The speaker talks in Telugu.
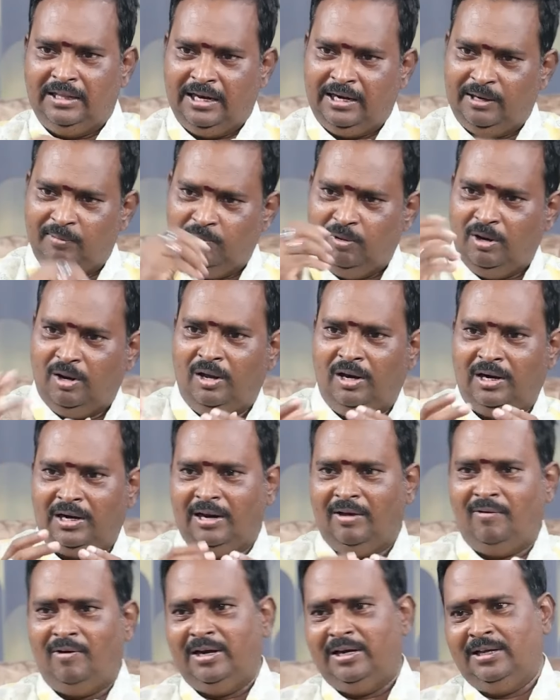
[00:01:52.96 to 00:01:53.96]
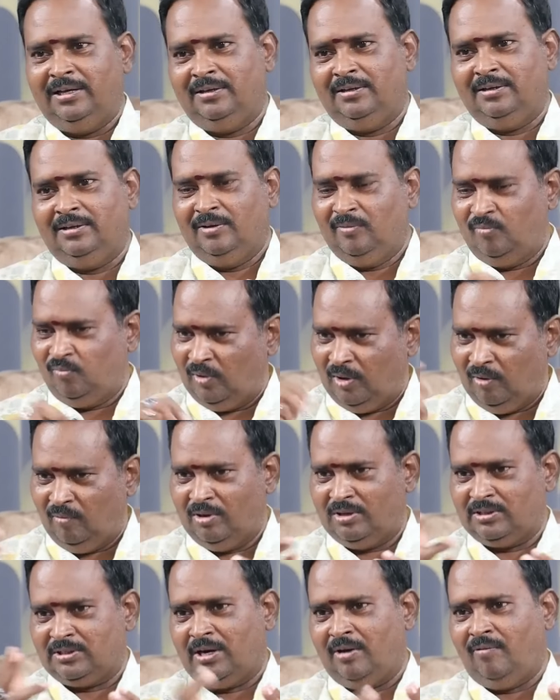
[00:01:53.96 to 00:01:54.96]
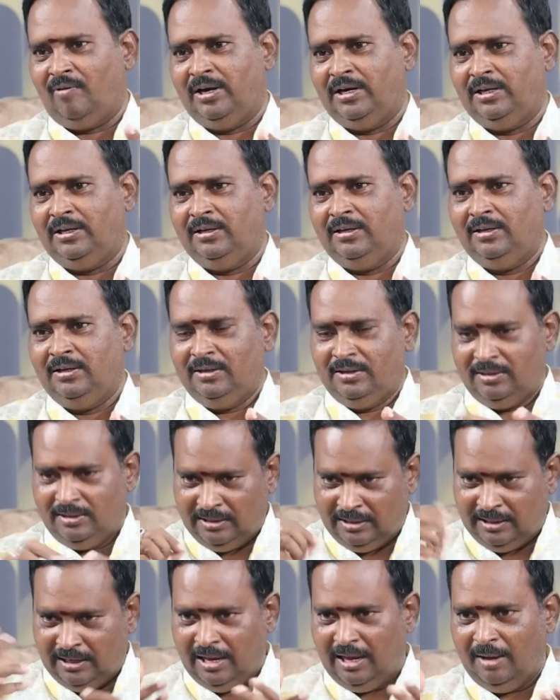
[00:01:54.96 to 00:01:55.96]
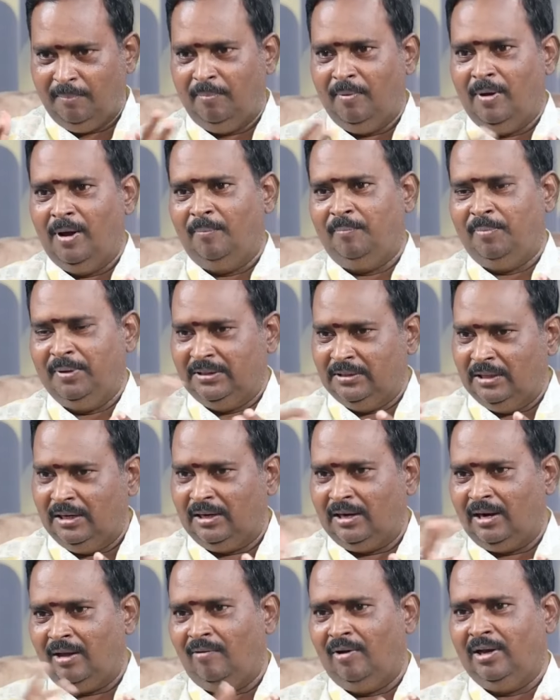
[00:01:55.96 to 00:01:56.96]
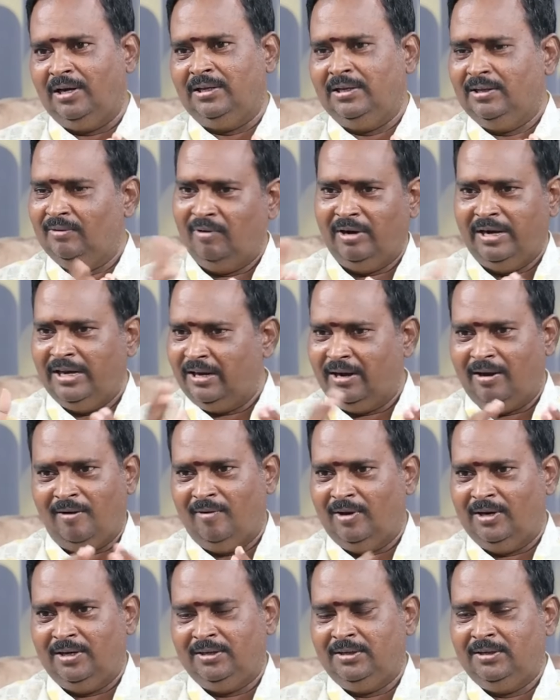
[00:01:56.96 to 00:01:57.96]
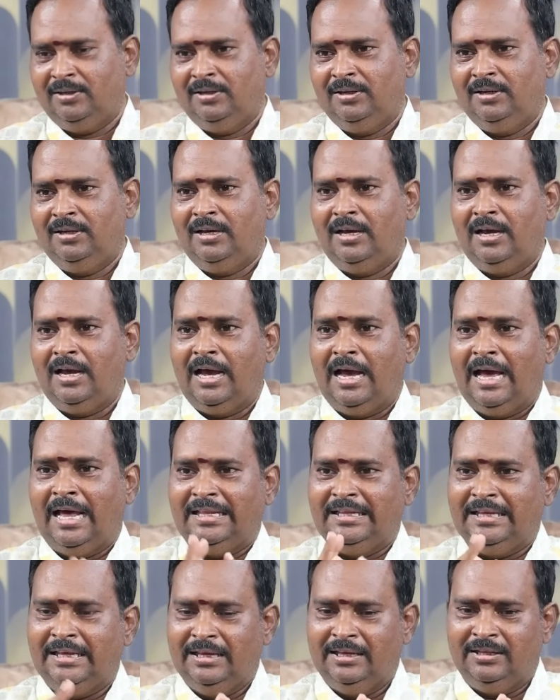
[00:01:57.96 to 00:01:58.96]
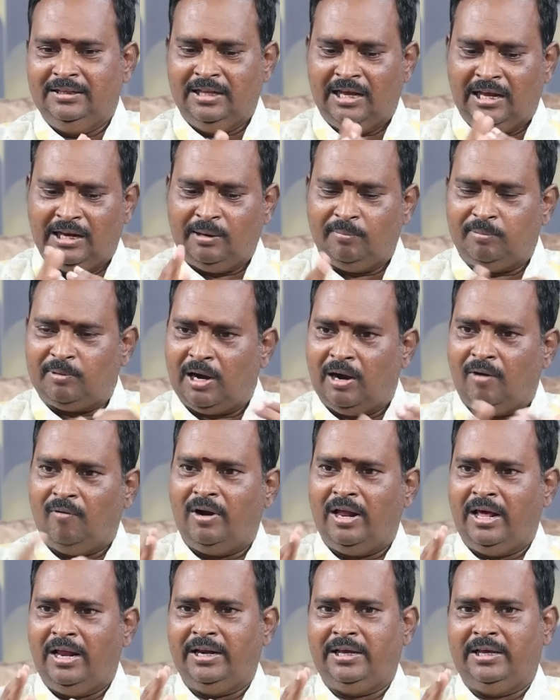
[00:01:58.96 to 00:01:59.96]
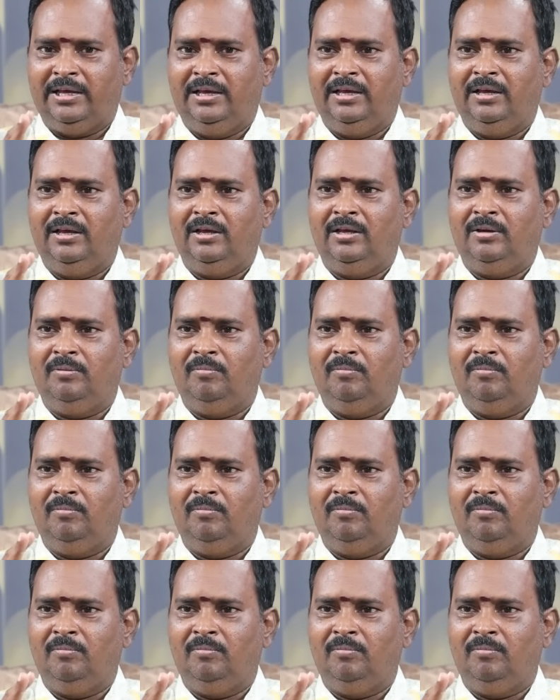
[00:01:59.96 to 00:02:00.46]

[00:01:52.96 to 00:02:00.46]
దానికి మొగ్గలు రావాలి ఫ్లవర్స్ రావాలి లేదా పిందెలు రావాలి ఇవన్నీ రావాలి అది దాదాపు కావడానికి